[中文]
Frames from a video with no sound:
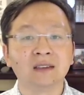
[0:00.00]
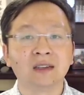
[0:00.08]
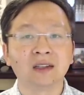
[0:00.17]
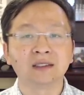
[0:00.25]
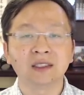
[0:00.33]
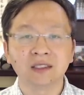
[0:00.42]

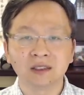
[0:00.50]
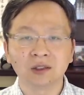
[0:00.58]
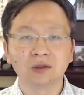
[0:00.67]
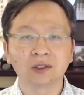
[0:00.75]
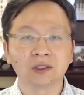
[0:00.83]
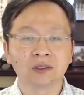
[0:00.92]
啊，这些
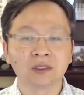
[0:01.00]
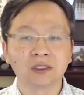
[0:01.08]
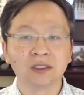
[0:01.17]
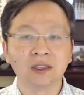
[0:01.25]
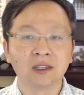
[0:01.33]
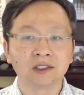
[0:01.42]
都是
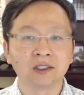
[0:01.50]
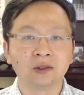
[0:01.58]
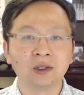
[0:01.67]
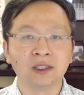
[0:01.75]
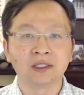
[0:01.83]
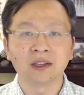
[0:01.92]
割裂社
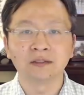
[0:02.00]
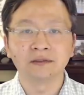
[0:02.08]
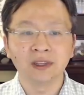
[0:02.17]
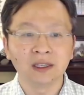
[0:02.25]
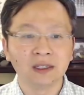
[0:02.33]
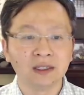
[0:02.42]
会向
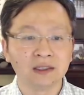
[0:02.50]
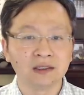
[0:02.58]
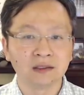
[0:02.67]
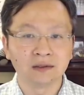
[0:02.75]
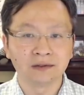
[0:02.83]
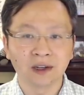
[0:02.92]
非理
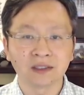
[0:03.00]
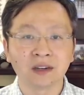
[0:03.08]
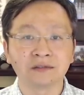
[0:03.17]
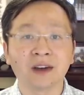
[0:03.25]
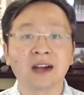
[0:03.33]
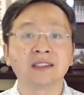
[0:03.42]
性方
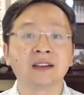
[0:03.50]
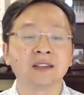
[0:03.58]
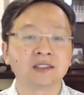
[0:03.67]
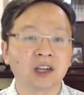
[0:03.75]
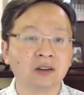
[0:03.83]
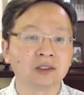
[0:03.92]
向发展
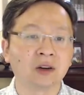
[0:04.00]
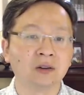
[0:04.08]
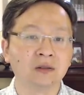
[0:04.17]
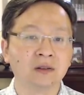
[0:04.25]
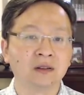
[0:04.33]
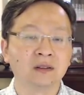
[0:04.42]
的兆头
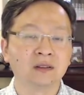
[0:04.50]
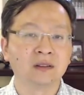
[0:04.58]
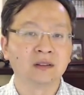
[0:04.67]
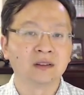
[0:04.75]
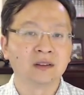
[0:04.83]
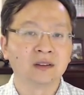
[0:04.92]

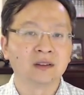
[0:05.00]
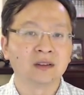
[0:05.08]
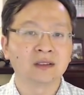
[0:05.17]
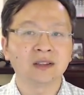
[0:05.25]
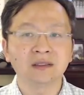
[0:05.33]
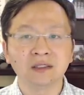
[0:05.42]

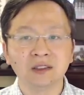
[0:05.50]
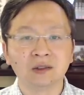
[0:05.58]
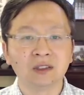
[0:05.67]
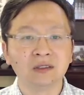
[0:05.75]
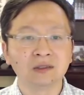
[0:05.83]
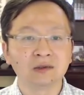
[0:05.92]
啊。但是
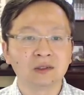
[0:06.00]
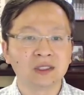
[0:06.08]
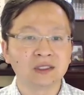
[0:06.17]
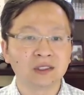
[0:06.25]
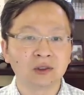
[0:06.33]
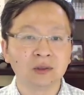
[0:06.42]
有人
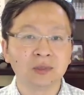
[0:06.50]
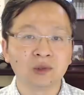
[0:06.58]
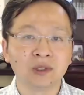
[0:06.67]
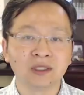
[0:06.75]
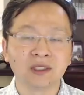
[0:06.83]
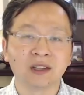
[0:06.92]
说，这会不
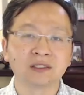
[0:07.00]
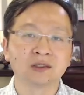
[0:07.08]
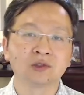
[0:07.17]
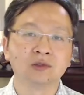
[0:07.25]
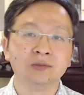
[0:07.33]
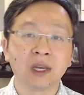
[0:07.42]
会显示
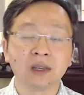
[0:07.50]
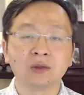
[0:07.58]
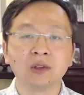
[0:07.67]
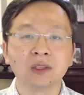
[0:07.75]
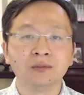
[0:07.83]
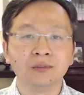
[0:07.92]
出美
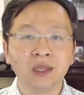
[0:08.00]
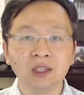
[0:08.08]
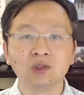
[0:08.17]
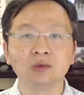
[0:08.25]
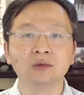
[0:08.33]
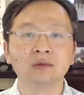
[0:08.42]
国的
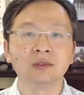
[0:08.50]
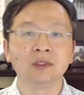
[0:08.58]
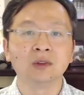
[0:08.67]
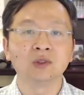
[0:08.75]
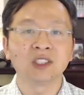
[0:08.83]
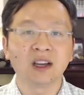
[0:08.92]
民主
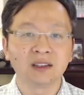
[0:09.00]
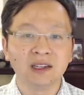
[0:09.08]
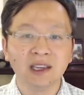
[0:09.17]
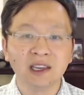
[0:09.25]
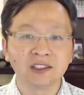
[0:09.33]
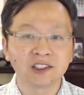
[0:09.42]
有向
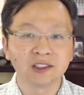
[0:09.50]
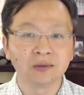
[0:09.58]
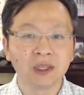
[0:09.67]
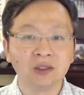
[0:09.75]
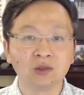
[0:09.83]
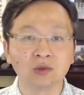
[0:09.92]
劣质
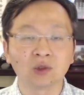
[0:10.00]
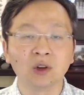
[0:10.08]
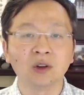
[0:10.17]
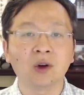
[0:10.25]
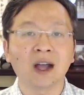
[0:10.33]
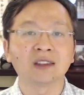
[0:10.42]
民主
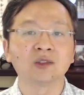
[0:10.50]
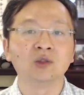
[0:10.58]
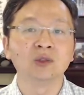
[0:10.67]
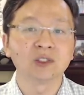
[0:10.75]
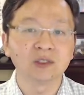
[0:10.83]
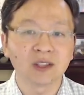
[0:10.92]
退化的
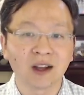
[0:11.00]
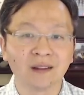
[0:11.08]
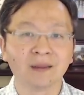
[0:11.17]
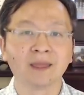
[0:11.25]
趋势呢？